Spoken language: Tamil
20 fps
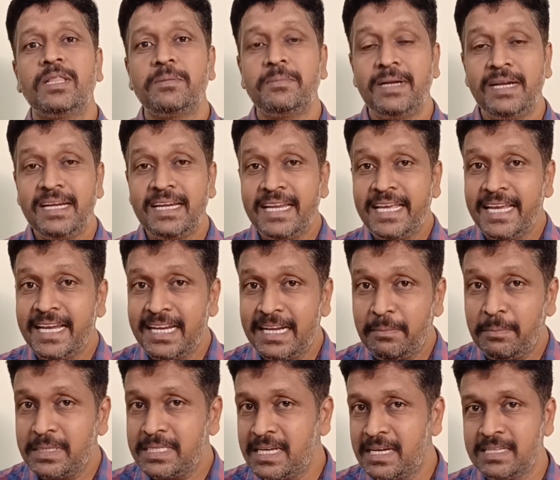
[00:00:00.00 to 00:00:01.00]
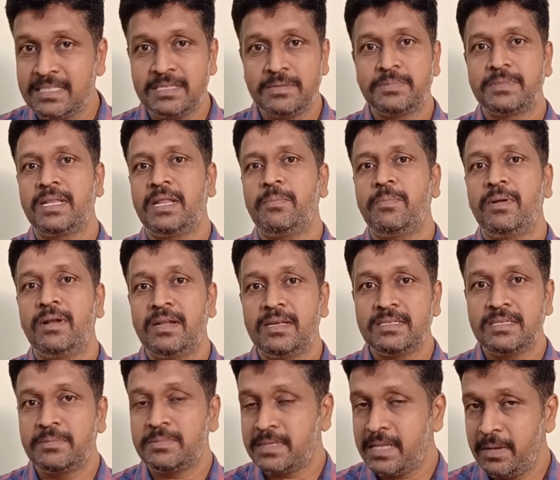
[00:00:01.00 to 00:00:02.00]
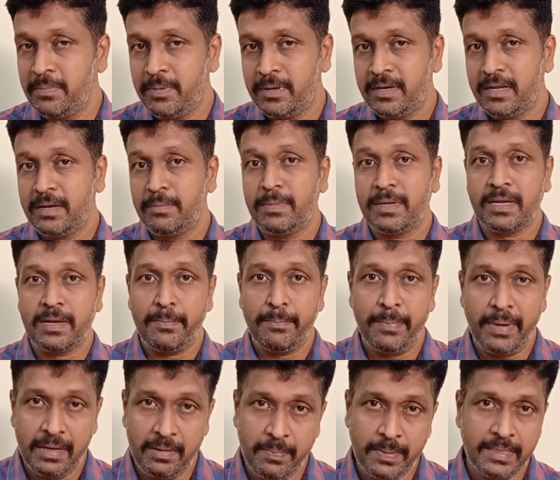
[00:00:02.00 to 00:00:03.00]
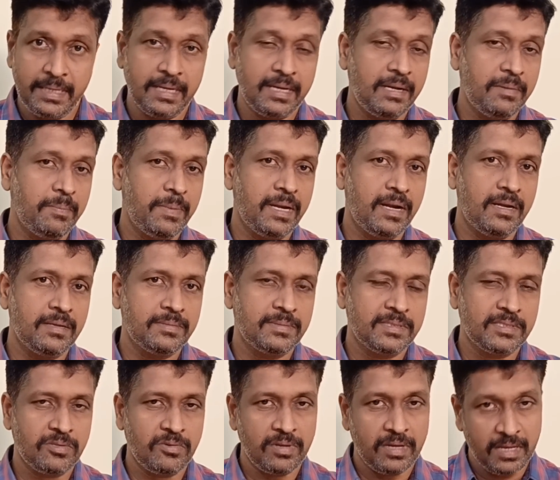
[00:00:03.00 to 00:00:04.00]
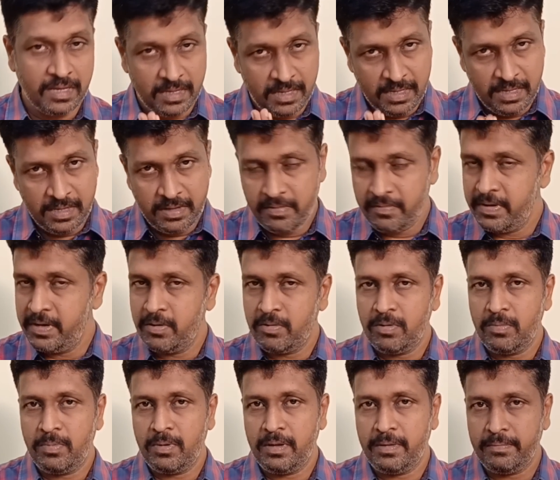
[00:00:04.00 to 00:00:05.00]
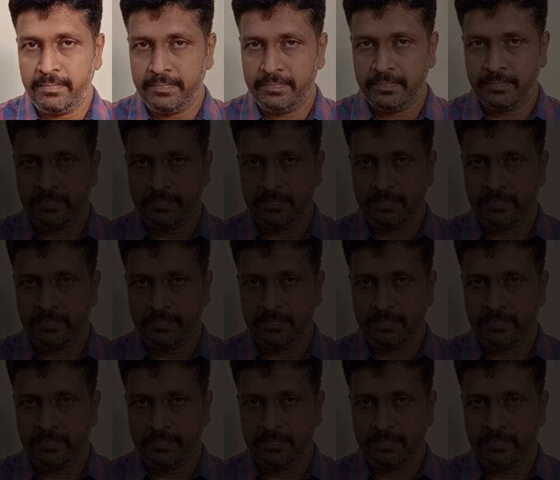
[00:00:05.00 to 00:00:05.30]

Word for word: பார்த்துக்கு முன்னாடி நீங்கள் நம்ம சேனல் சப்ஸ்கிரைப் பண்ணலாம் சப்ஸ்கிரைப் பண்ணிட்டாங்க மறக்காம பெல் பட்டனை கிளிக் பண்ண ஆப்ஷன்ஸ் கொடுங்க வீடியோக்குள்ளே போகலாம்